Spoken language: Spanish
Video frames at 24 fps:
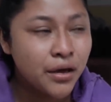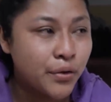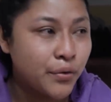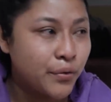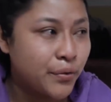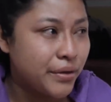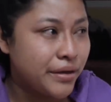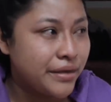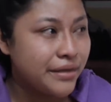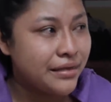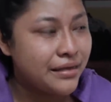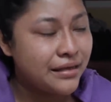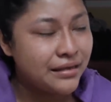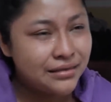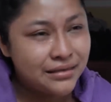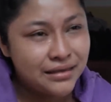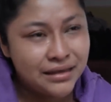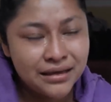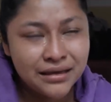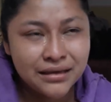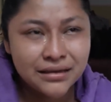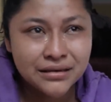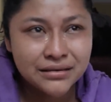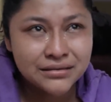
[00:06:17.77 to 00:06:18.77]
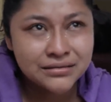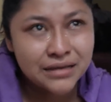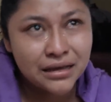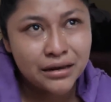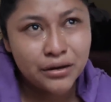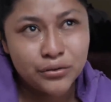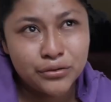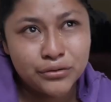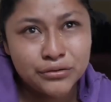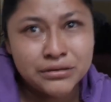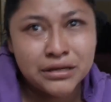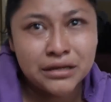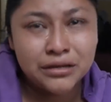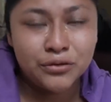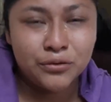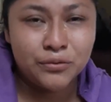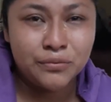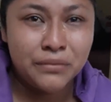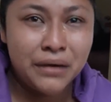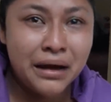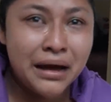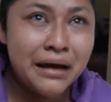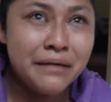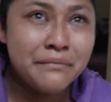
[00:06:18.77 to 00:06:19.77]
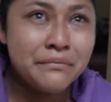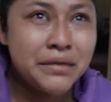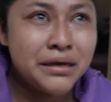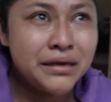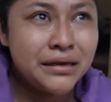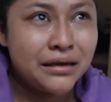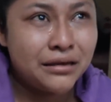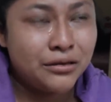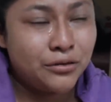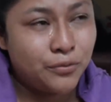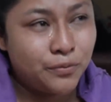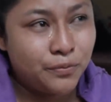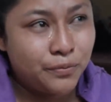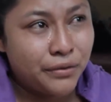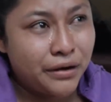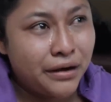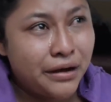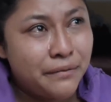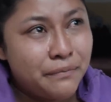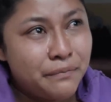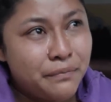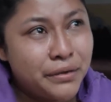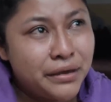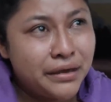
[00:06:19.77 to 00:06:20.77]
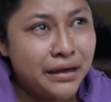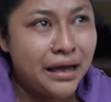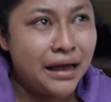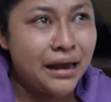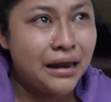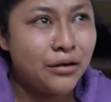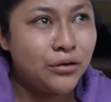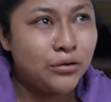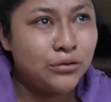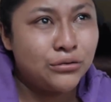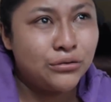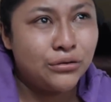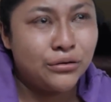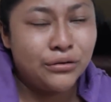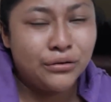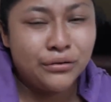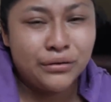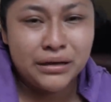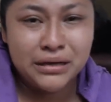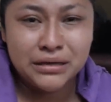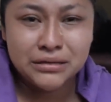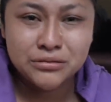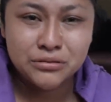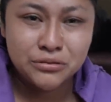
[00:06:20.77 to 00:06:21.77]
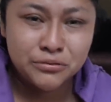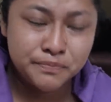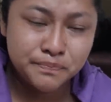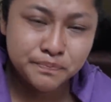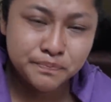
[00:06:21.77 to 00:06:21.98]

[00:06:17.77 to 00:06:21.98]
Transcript: cuídate, saludos a tu mami, a tu papi, algo, todo eso.